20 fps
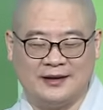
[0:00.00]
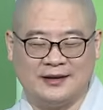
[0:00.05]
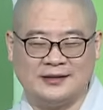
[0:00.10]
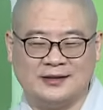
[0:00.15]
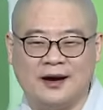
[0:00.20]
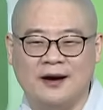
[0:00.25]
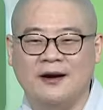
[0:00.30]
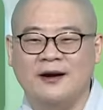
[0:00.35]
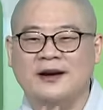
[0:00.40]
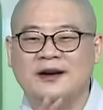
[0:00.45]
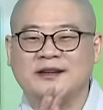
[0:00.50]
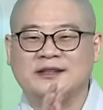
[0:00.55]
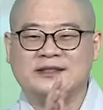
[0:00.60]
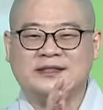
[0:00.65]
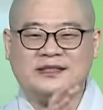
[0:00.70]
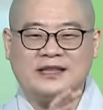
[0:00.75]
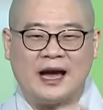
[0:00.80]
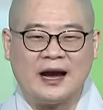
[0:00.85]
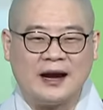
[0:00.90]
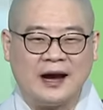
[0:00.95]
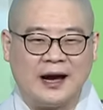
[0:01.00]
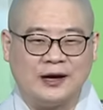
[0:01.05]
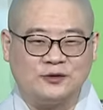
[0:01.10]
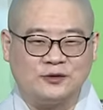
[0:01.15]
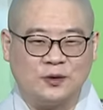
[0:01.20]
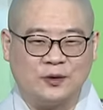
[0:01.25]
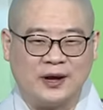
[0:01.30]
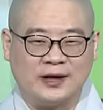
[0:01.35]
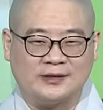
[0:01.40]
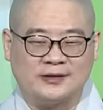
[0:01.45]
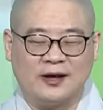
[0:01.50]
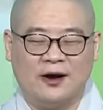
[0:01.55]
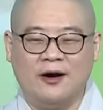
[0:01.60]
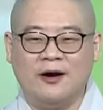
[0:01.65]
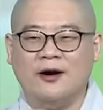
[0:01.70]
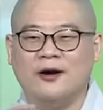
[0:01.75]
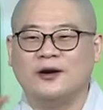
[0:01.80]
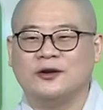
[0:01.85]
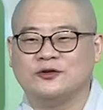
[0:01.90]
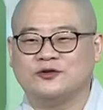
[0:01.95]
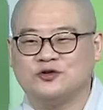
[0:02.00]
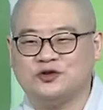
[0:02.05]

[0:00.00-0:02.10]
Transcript: 그래서 샤카족에서